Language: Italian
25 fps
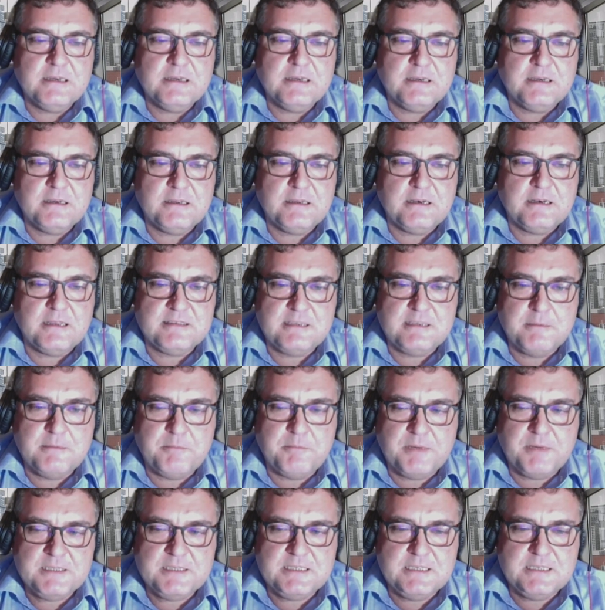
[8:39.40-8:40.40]
la
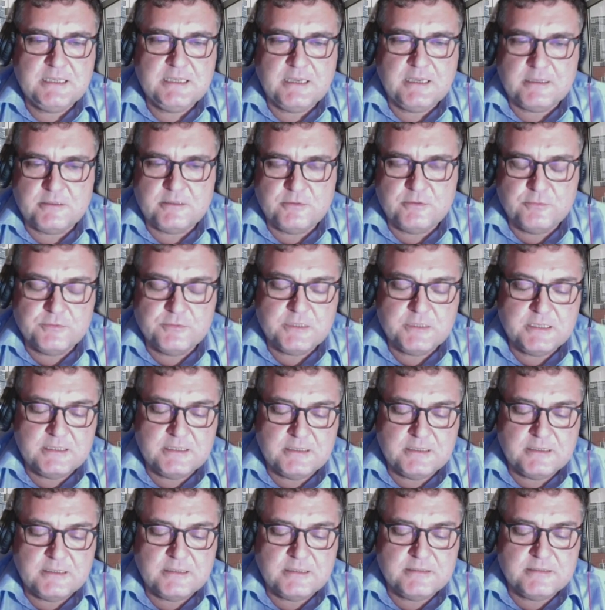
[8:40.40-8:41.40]
simpatia di,
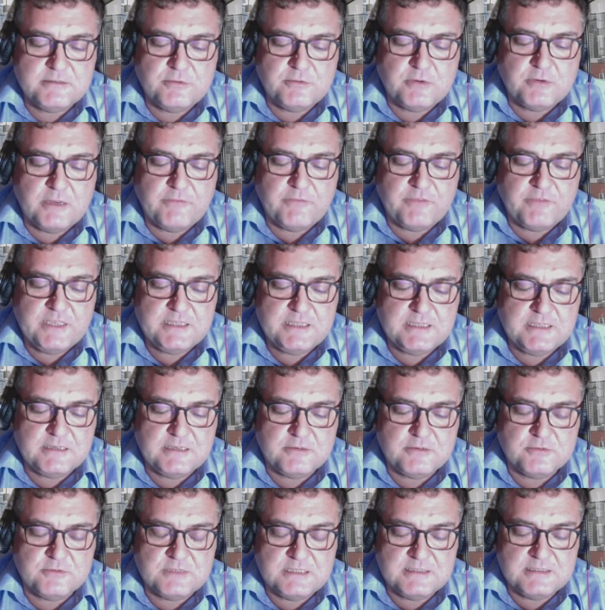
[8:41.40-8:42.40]
un, di una fetta
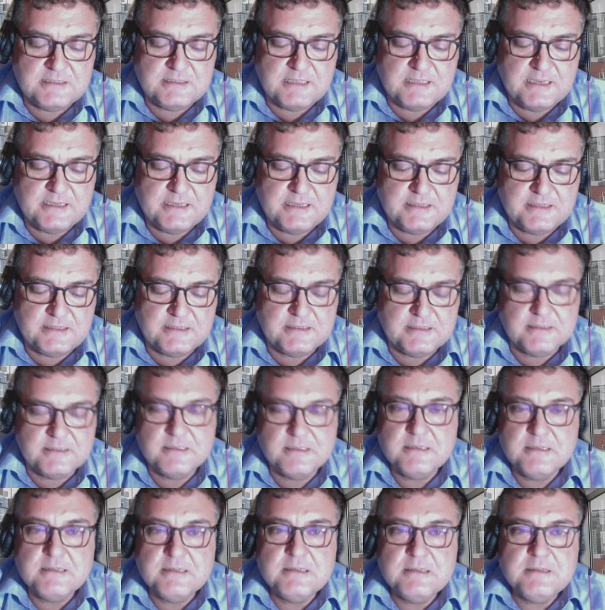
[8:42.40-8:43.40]
consistente
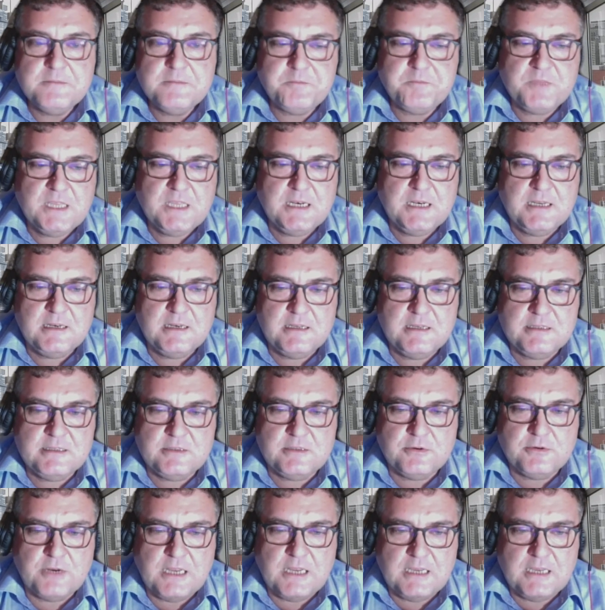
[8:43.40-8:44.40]

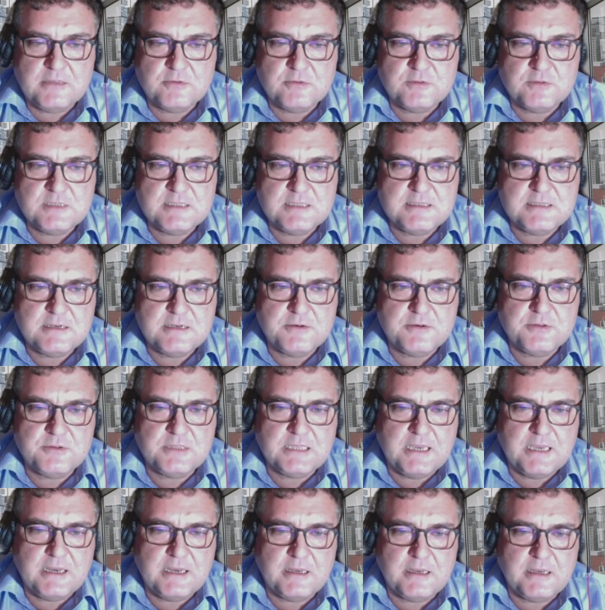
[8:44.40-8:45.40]
dell'elettorato, senza
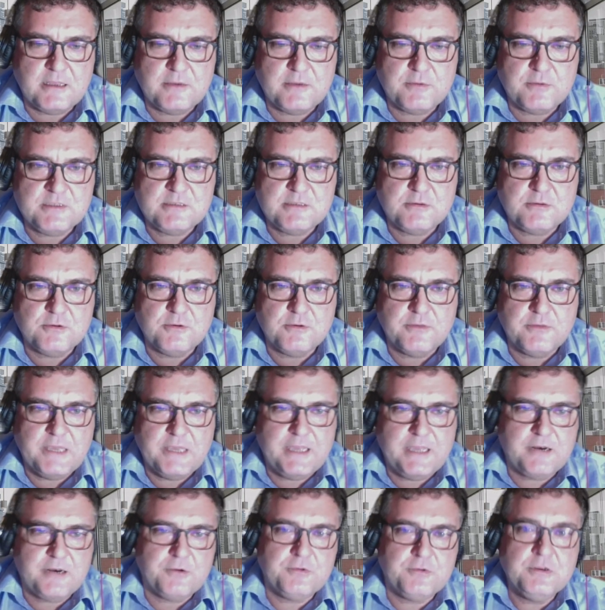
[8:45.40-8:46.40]
contare che questo
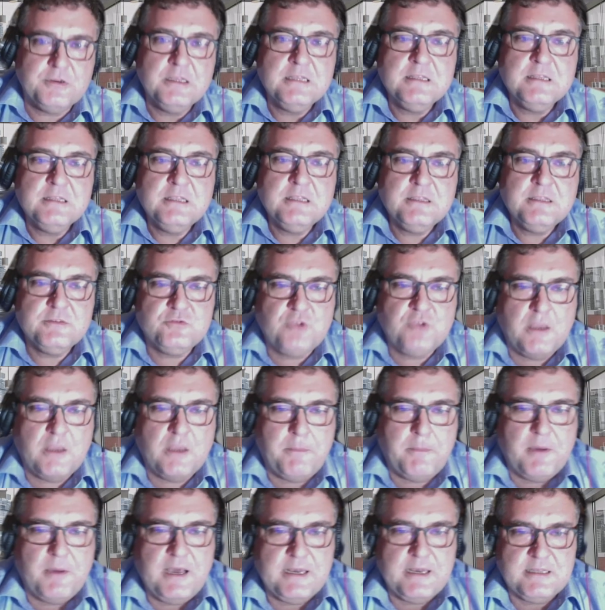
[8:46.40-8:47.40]
governo già
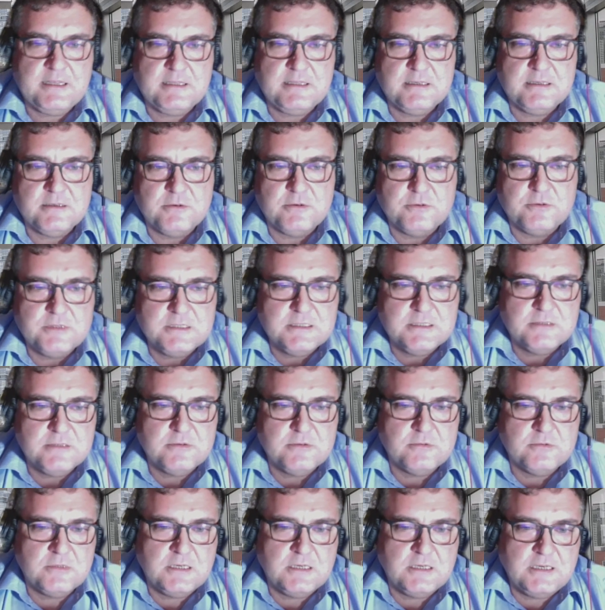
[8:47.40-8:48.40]
parte con
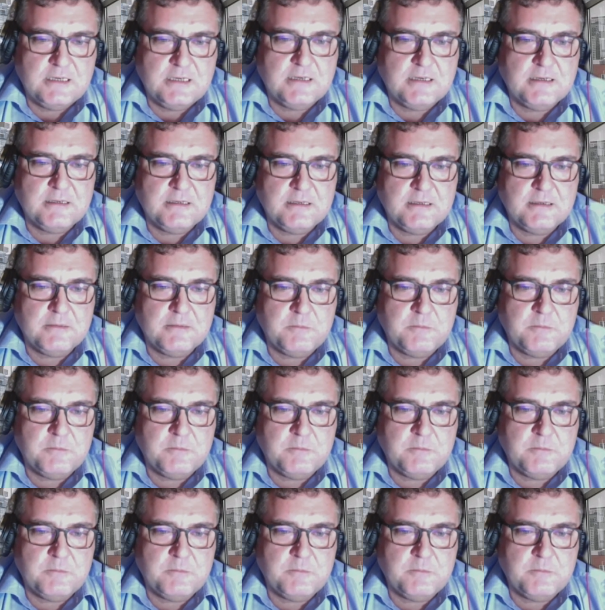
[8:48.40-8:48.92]
una